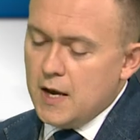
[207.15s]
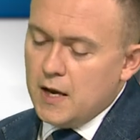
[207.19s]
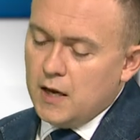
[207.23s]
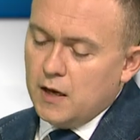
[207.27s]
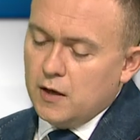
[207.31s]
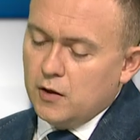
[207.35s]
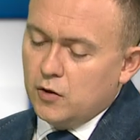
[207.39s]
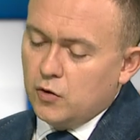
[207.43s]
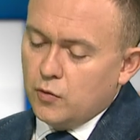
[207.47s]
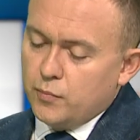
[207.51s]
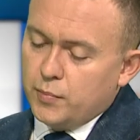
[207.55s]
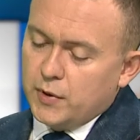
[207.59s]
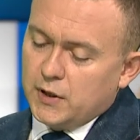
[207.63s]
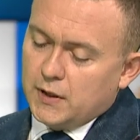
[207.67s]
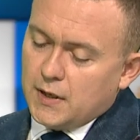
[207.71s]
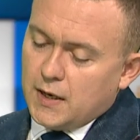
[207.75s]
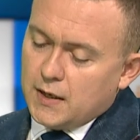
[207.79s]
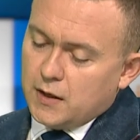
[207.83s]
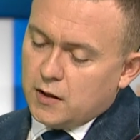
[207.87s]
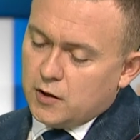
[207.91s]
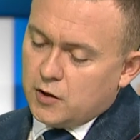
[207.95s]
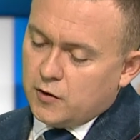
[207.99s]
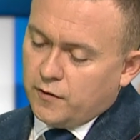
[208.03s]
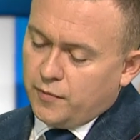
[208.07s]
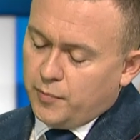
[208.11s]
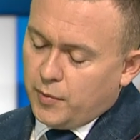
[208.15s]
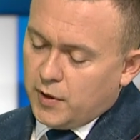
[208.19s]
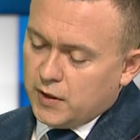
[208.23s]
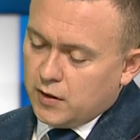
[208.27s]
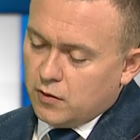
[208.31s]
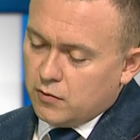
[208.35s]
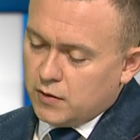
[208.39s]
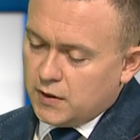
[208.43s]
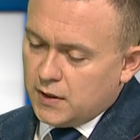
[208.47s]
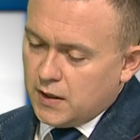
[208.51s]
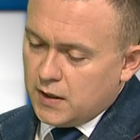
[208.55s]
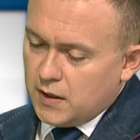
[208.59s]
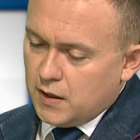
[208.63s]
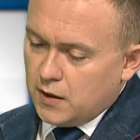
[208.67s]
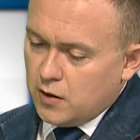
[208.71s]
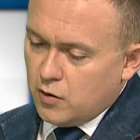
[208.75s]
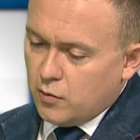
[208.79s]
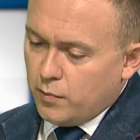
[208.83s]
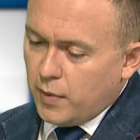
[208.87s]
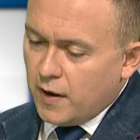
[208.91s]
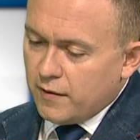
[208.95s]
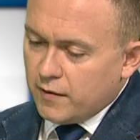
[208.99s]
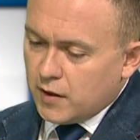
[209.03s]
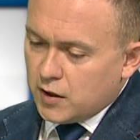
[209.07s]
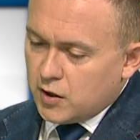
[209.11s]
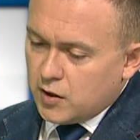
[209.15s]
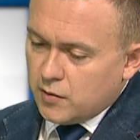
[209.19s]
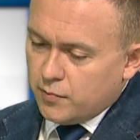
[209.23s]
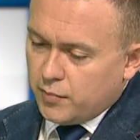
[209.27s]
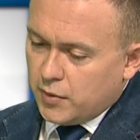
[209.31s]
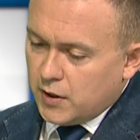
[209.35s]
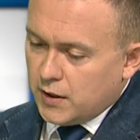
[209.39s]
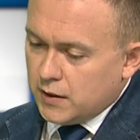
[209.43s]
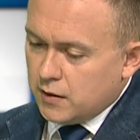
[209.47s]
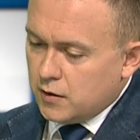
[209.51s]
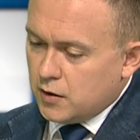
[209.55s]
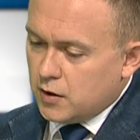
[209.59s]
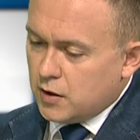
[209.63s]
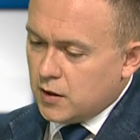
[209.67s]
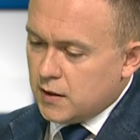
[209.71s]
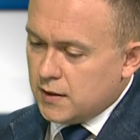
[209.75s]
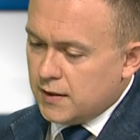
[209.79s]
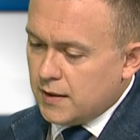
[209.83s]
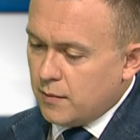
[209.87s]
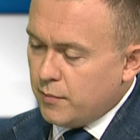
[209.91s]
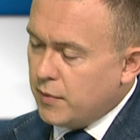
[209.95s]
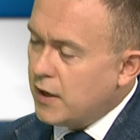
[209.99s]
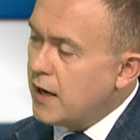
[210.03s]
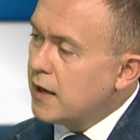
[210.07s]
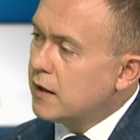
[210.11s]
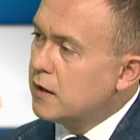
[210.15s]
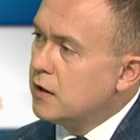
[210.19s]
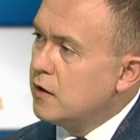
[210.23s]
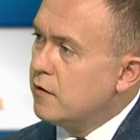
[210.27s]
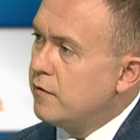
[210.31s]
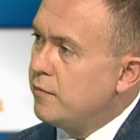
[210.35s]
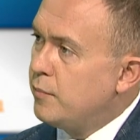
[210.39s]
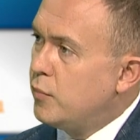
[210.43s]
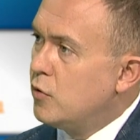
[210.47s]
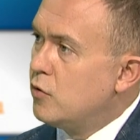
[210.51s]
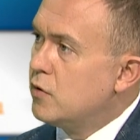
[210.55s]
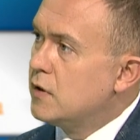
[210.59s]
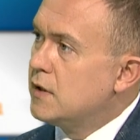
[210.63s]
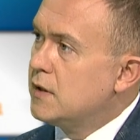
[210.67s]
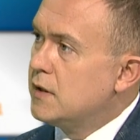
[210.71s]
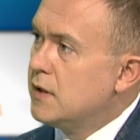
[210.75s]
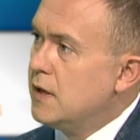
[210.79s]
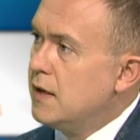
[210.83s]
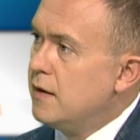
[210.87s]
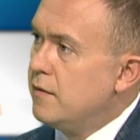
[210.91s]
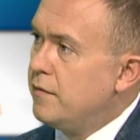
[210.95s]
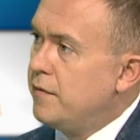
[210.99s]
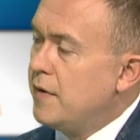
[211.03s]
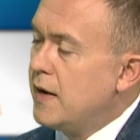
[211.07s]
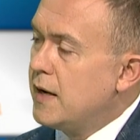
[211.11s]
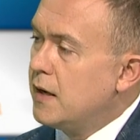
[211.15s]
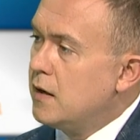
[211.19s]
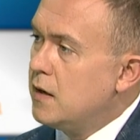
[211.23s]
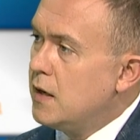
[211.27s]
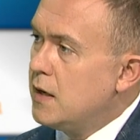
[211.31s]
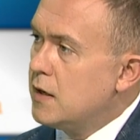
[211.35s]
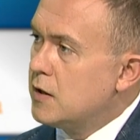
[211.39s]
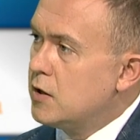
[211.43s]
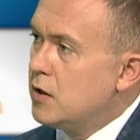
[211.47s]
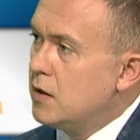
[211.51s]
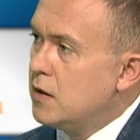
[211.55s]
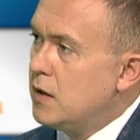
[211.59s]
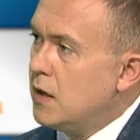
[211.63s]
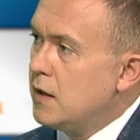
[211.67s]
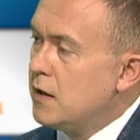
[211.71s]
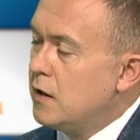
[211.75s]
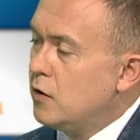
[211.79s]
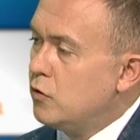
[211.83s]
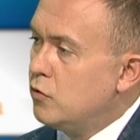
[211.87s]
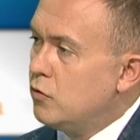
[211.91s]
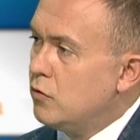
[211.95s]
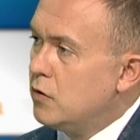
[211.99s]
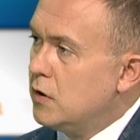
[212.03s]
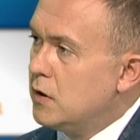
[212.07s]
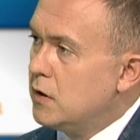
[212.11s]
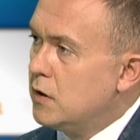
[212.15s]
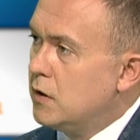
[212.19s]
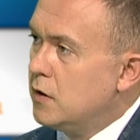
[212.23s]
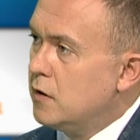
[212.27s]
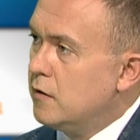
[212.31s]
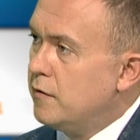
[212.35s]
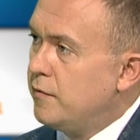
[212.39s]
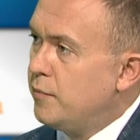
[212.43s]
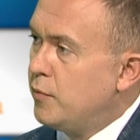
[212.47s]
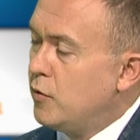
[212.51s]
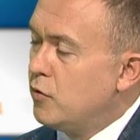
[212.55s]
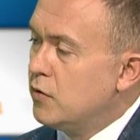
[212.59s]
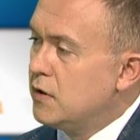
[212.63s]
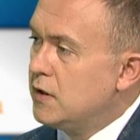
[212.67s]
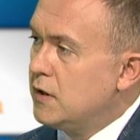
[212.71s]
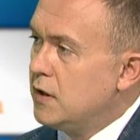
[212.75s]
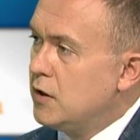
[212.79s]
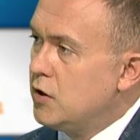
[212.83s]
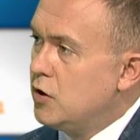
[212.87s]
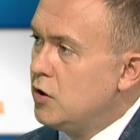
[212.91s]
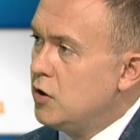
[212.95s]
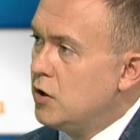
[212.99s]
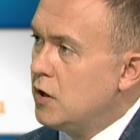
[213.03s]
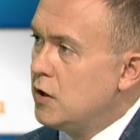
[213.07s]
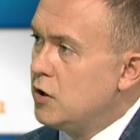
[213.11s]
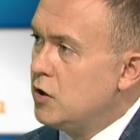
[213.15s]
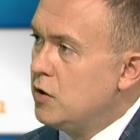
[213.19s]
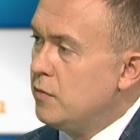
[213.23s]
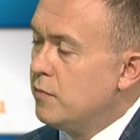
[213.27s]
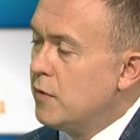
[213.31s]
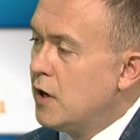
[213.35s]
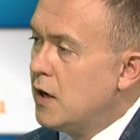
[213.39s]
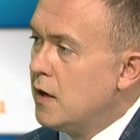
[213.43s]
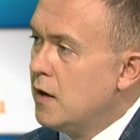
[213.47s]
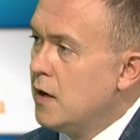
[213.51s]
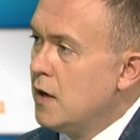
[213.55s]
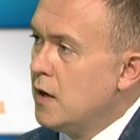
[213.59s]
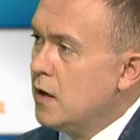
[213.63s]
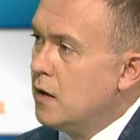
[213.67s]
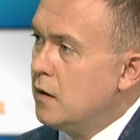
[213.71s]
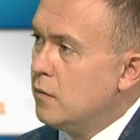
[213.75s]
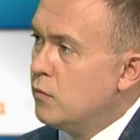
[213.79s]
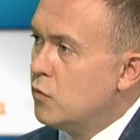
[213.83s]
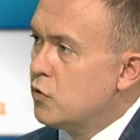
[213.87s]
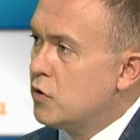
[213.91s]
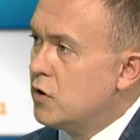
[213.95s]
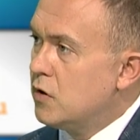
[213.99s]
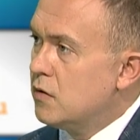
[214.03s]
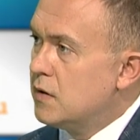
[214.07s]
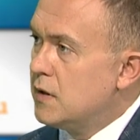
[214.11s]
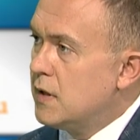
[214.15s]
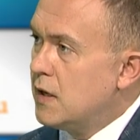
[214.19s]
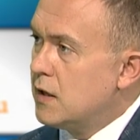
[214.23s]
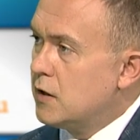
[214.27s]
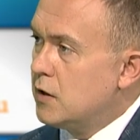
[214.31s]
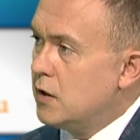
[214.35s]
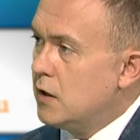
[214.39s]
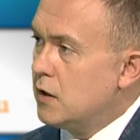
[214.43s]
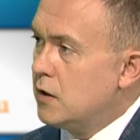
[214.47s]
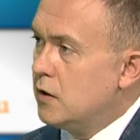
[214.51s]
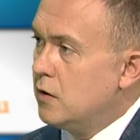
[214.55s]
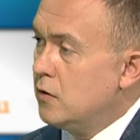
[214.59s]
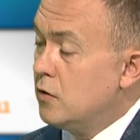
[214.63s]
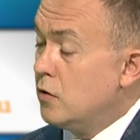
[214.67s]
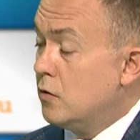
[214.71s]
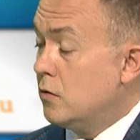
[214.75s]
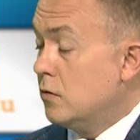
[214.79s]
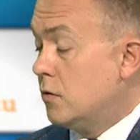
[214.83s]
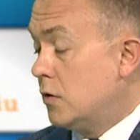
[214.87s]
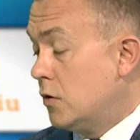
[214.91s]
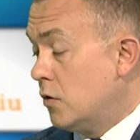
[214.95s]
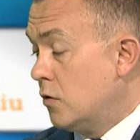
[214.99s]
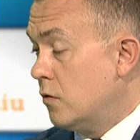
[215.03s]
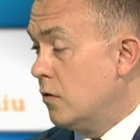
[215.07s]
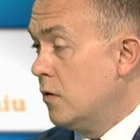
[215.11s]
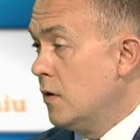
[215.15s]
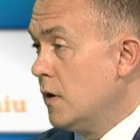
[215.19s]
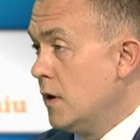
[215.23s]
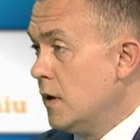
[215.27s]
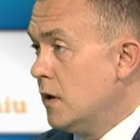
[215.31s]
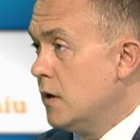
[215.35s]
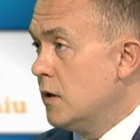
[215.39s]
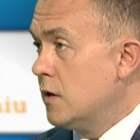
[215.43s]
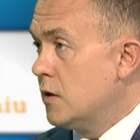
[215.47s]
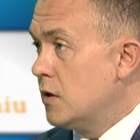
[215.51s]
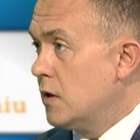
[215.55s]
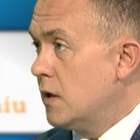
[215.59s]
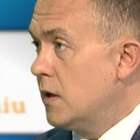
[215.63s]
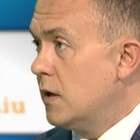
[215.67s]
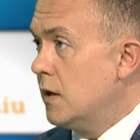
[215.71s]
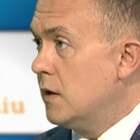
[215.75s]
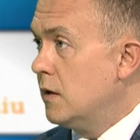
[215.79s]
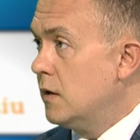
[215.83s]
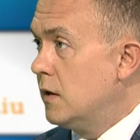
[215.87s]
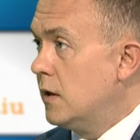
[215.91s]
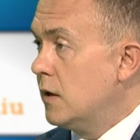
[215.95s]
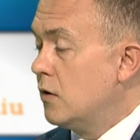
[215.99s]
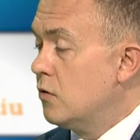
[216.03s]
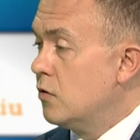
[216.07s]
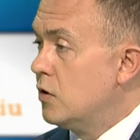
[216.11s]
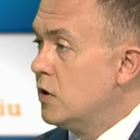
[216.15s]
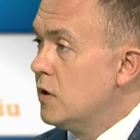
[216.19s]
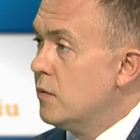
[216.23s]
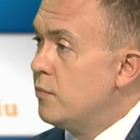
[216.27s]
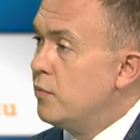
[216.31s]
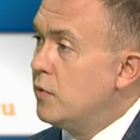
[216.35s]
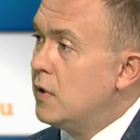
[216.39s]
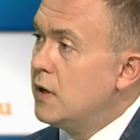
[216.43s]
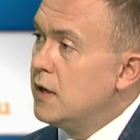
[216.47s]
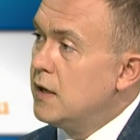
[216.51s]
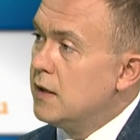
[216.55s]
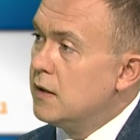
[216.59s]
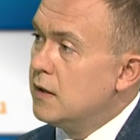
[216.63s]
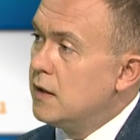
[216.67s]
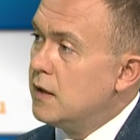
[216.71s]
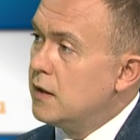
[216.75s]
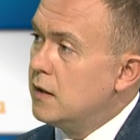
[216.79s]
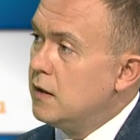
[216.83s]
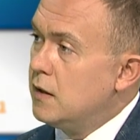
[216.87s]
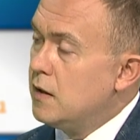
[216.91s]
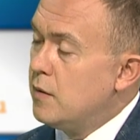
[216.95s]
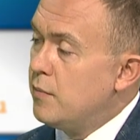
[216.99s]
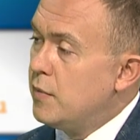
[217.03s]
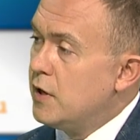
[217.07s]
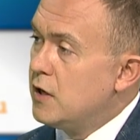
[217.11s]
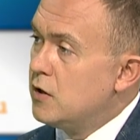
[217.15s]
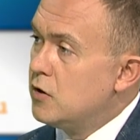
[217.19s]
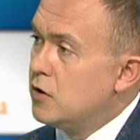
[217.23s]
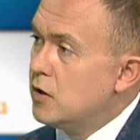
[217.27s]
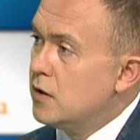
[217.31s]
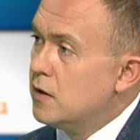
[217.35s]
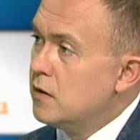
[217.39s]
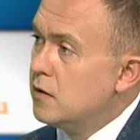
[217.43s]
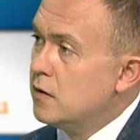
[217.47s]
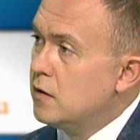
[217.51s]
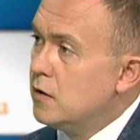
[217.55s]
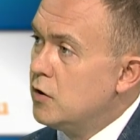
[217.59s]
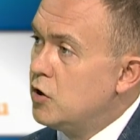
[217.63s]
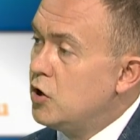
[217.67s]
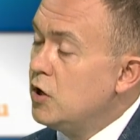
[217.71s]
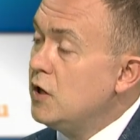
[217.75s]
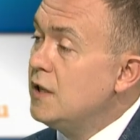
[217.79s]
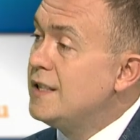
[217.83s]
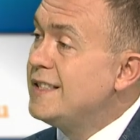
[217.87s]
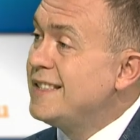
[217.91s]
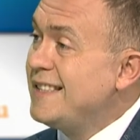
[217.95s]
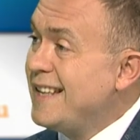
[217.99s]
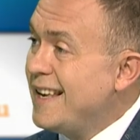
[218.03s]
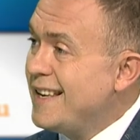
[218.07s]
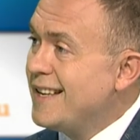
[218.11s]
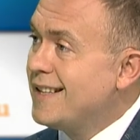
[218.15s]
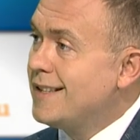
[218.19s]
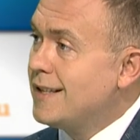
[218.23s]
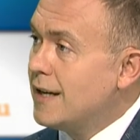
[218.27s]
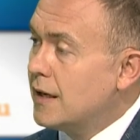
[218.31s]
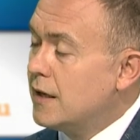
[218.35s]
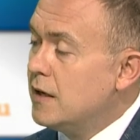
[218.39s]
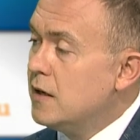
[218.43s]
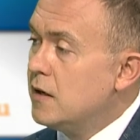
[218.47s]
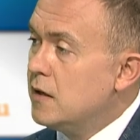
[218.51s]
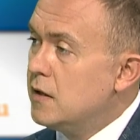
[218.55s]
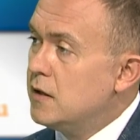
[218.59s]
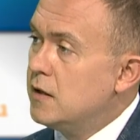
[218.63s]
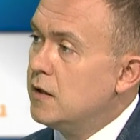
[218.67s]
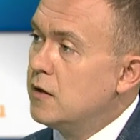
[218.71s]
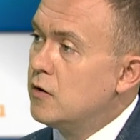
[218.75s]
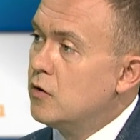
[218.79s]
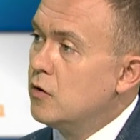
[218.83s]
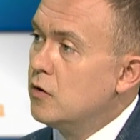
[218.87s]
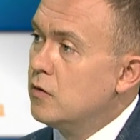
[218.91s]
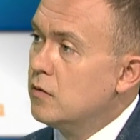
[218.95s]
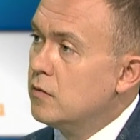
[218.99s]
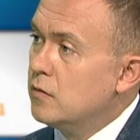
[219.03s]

I tu pytanie, czy w Pana ocenie nie obawia się Pan, że zabraknie w Polsce węgla, że dla niektórych w Polsce dzisiaj zima może oznaczać no, to, że tego ciepła jednak nie będzie? Czy istnieje takie ryzyko?